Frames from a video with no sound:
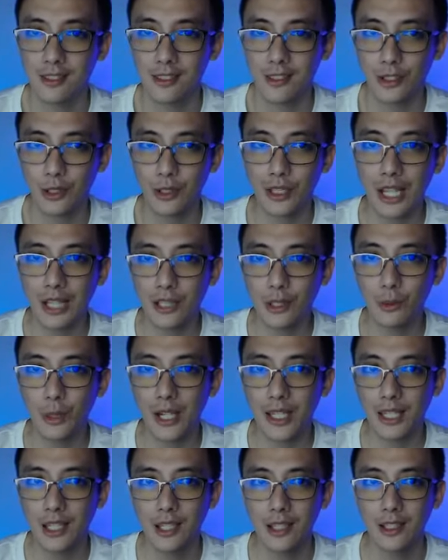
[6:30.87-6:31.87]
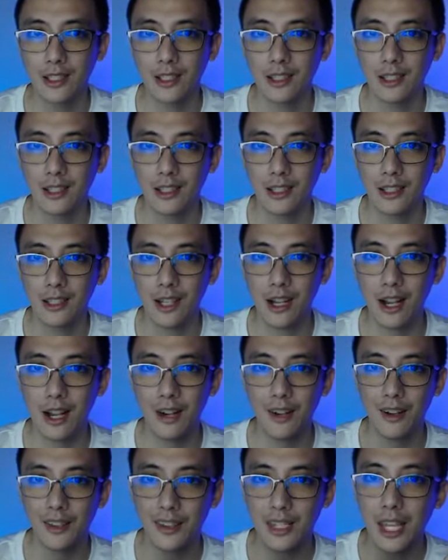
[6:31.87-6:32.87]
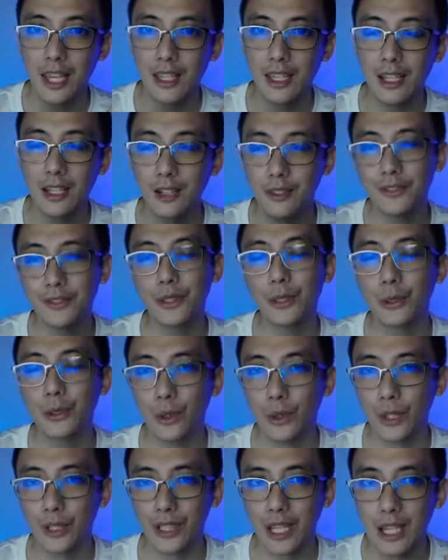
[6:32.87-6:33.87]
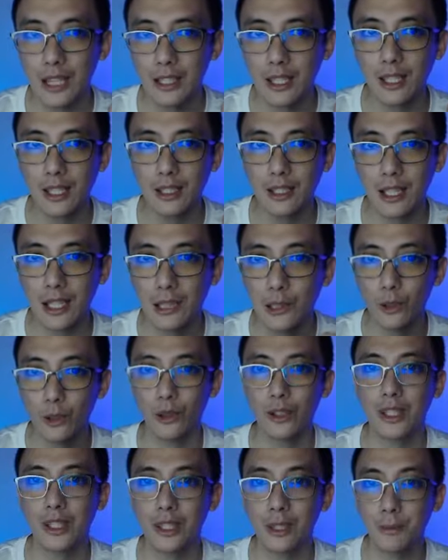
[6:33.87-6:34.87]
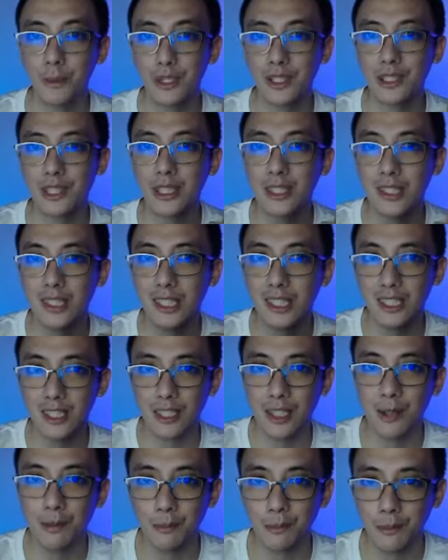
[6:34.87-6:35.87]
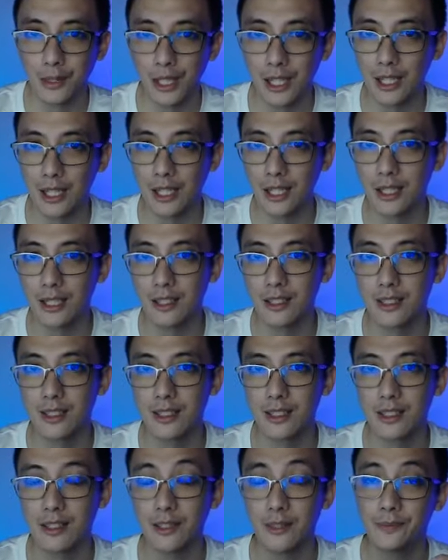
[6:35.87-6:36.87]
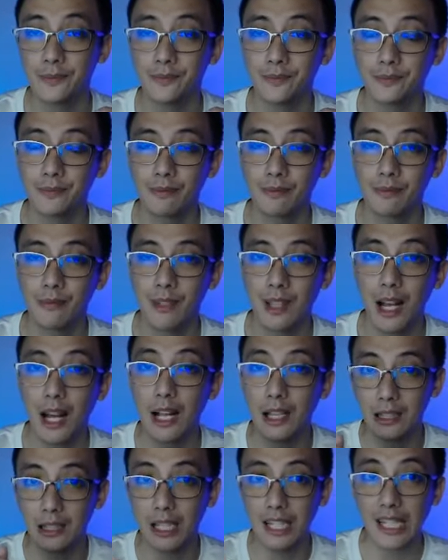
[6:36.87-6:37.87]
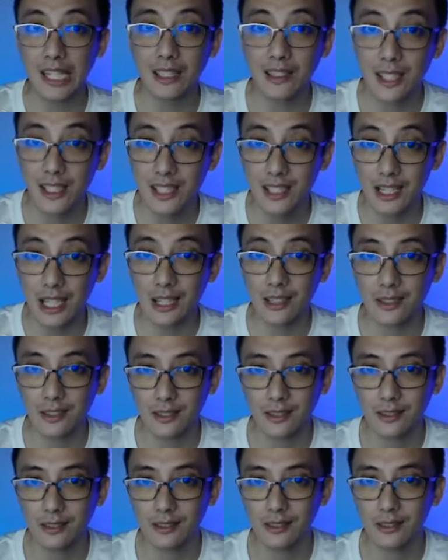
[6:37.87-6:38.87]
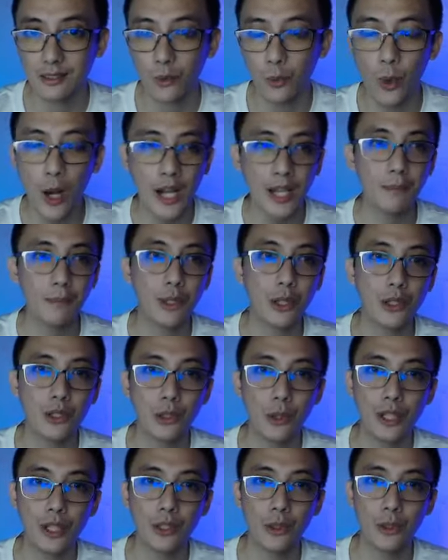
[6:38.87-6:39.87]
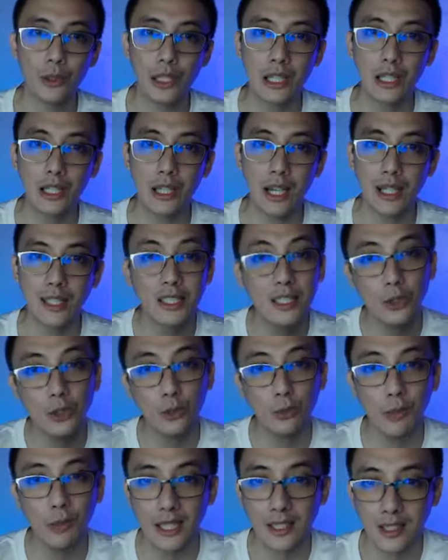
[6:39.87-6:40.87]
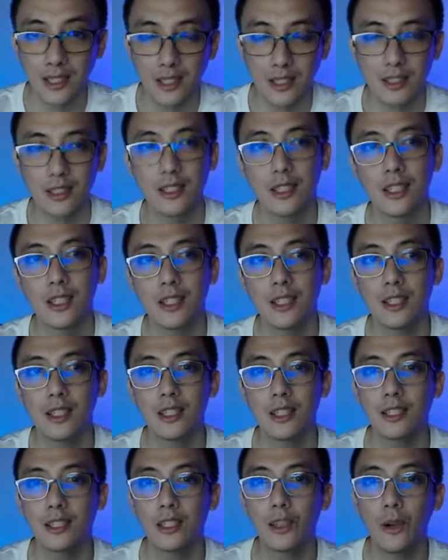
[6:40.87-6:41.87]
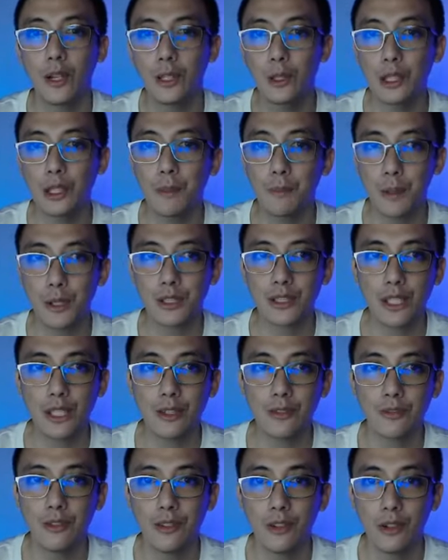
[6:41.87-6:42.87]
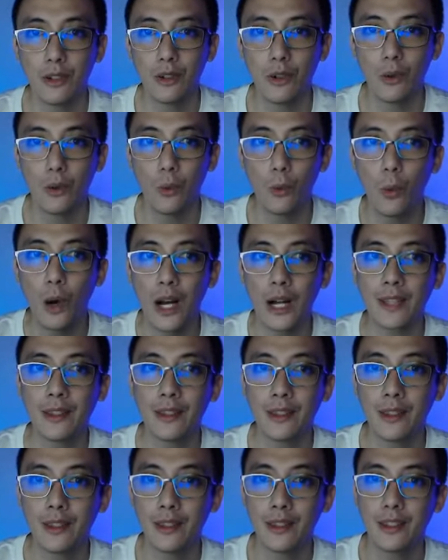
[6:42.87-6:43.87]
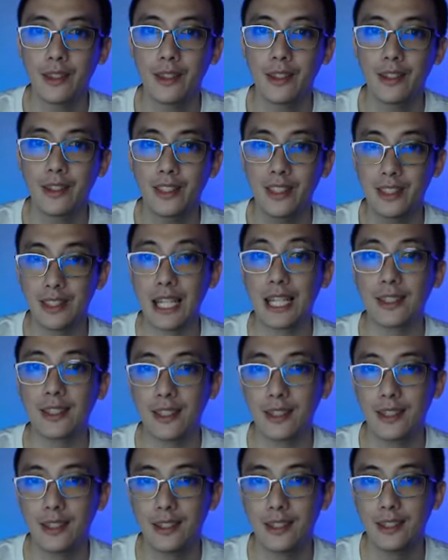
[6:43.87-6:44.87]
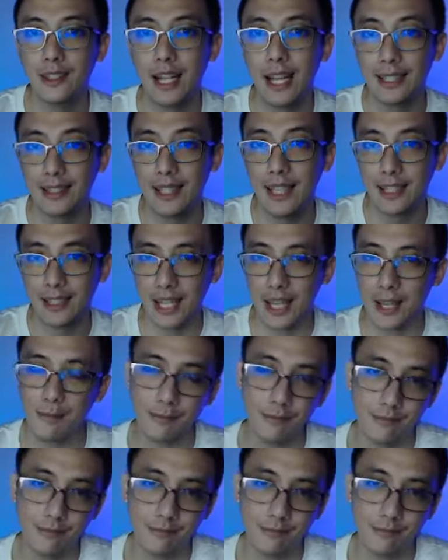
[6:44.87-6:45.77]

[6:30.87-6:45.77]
So that's why uh, taking a view or taking a look in the present system is altering the state. Why? Because you can only, as humans, you can only perceive one state at a time.